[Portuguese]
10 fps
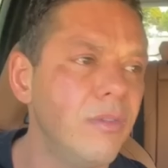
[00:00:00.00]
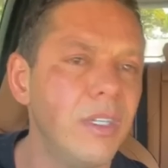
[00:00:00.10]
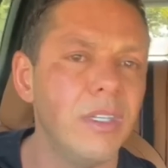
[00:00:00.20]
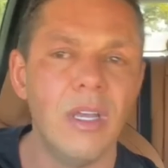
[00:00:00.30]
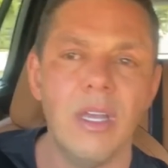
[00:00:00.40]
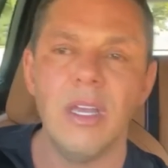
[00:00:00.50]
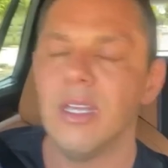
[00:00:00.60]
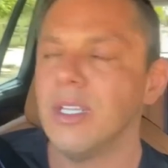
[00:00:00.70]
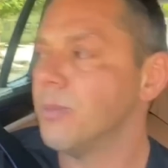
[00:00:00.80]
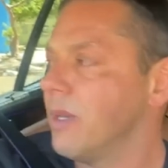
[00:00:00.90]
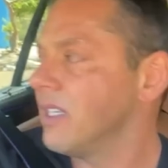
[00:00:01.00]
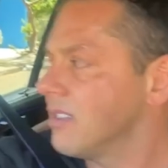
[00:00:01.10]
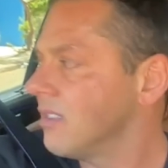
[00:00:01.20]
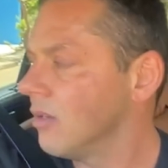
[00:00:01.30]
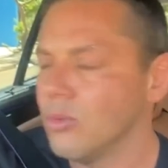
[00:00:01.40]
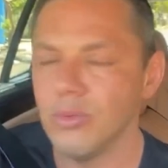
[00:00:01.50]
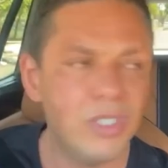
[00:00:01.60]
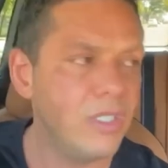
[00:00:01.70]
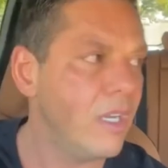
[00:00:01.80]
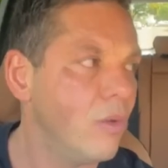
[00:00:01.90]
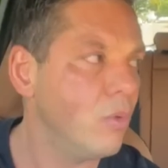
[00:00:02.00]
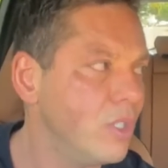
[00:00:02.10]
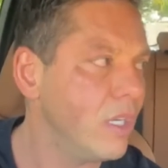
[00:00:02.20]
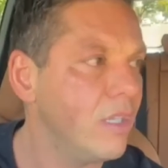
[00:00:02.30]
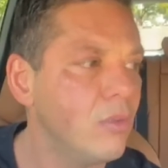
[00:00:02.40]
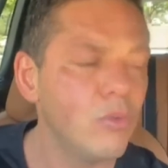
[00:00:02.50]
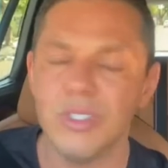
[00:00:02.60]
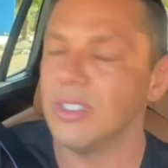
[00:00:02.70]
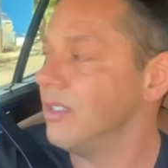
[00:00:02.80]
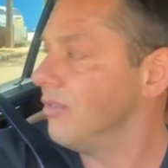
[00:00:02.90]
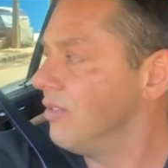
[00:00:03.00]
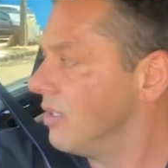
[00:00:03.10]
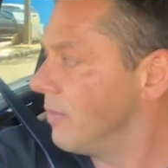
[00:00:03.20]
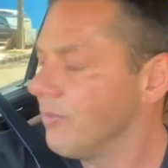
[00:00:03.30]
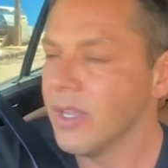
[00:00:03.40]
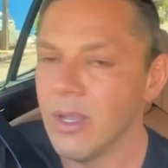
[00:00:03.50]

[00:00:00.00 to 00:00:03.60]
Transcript: livre expressão, de, o direito de ir e vir.